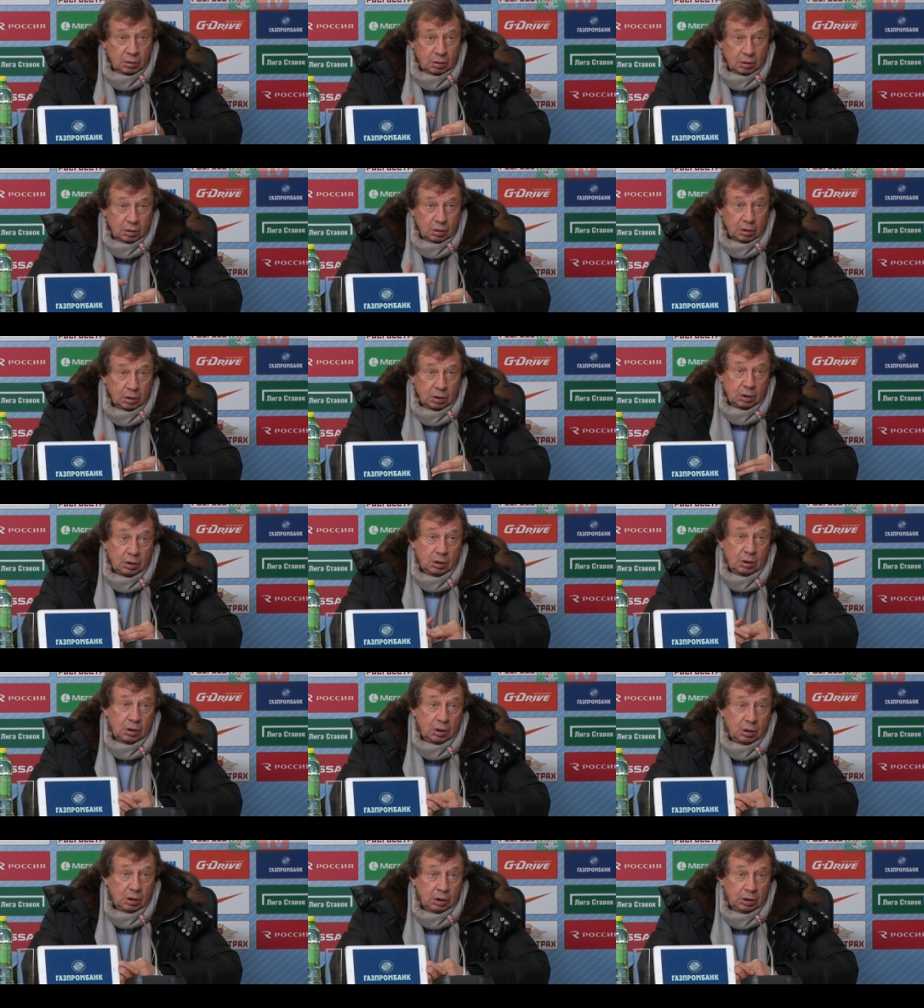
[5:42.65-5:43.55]

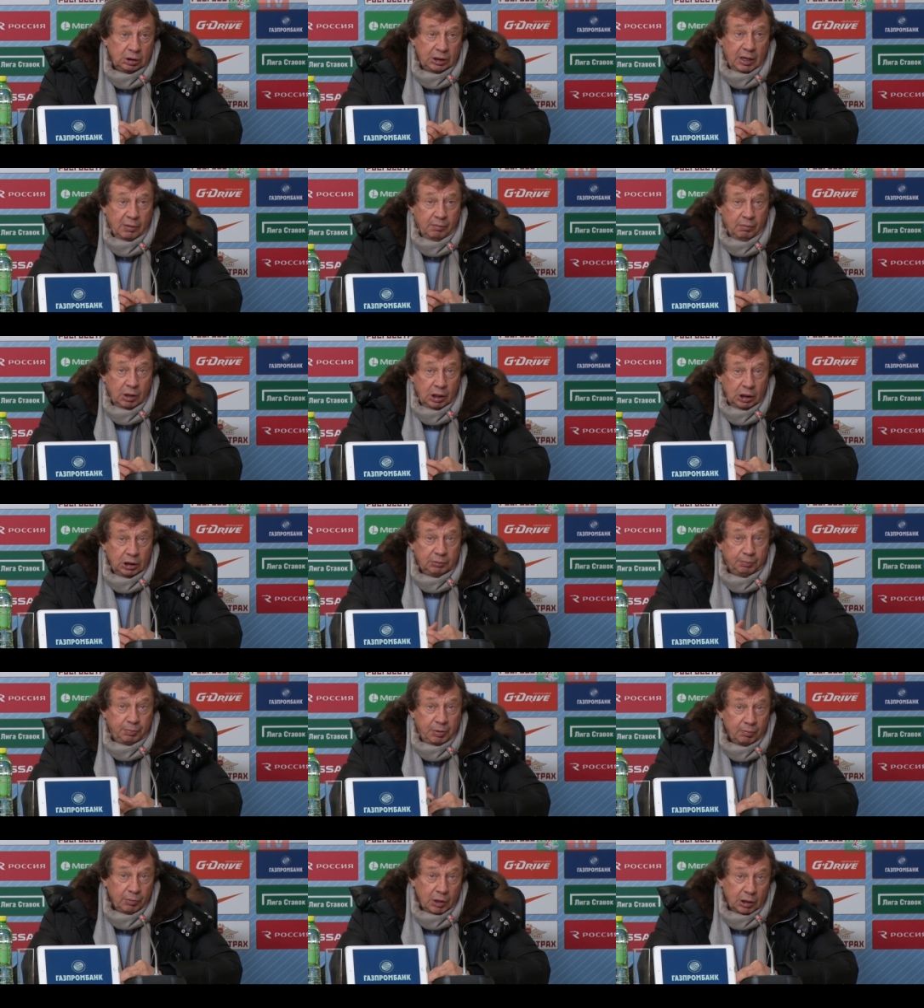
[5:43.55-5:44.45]
э, нам это
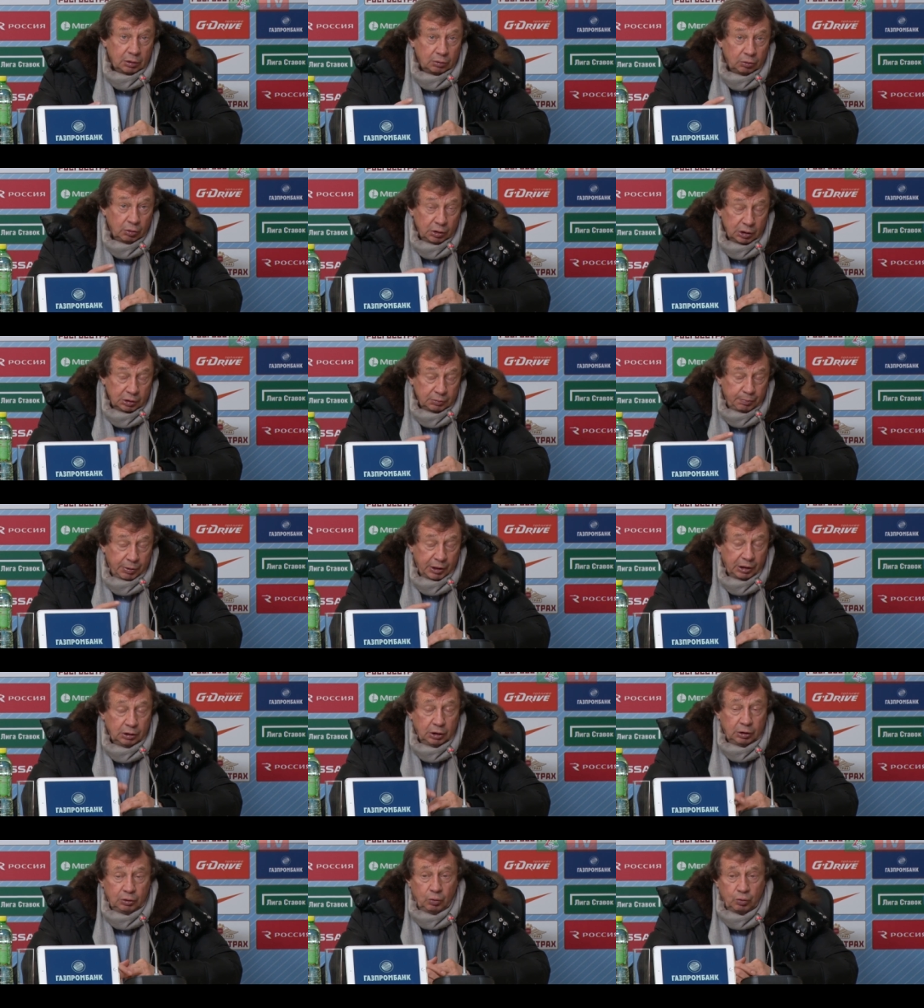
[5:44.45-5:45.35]
помогло, это
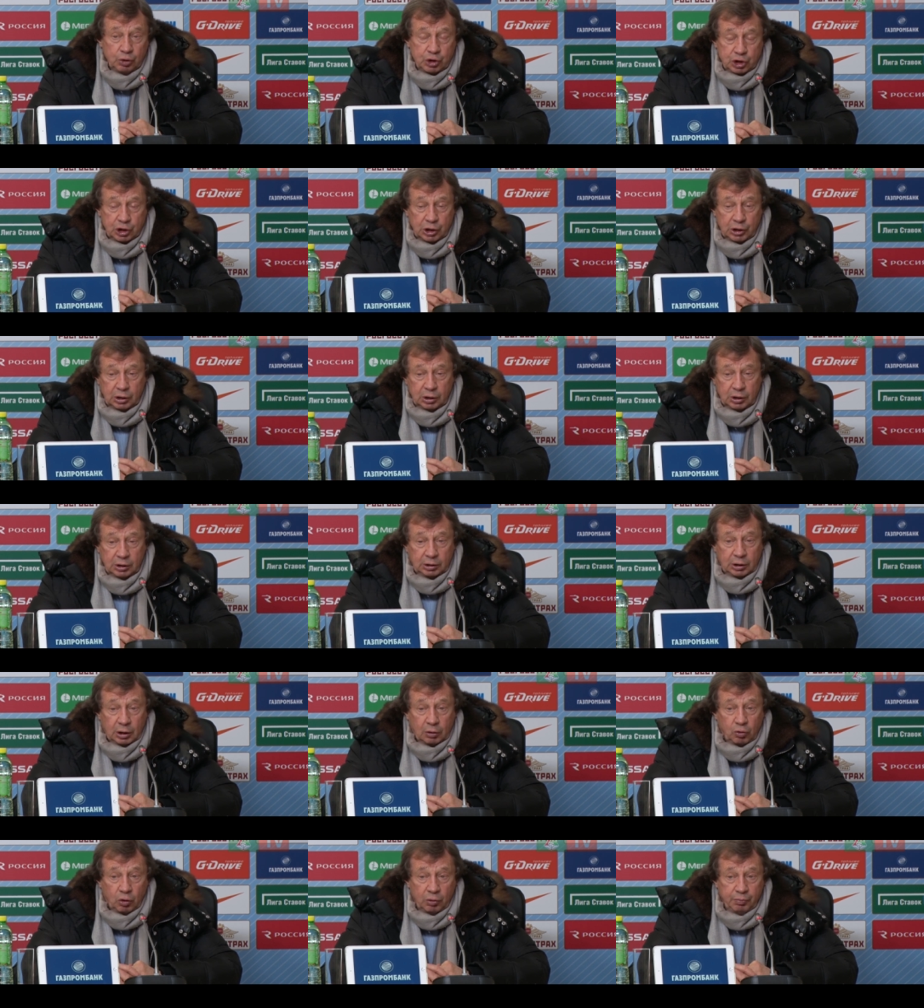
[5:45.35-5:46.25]
предыдущий
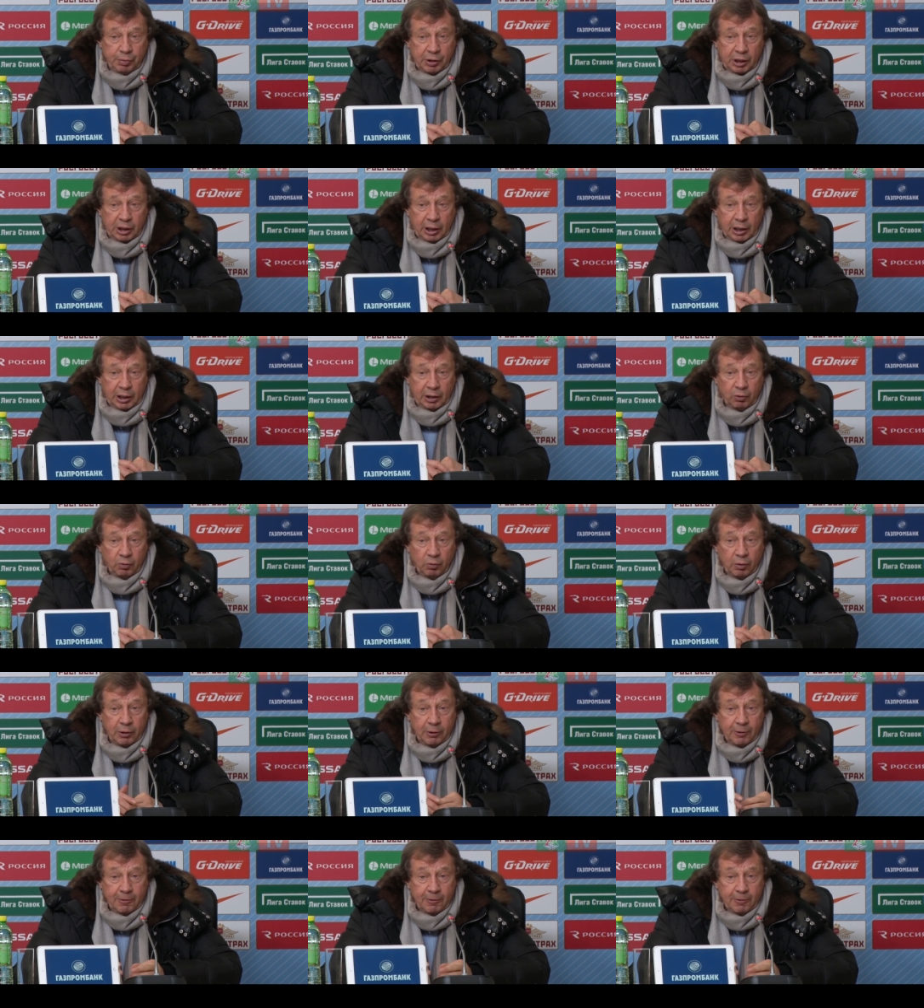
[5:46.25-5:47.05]
такой перерыв.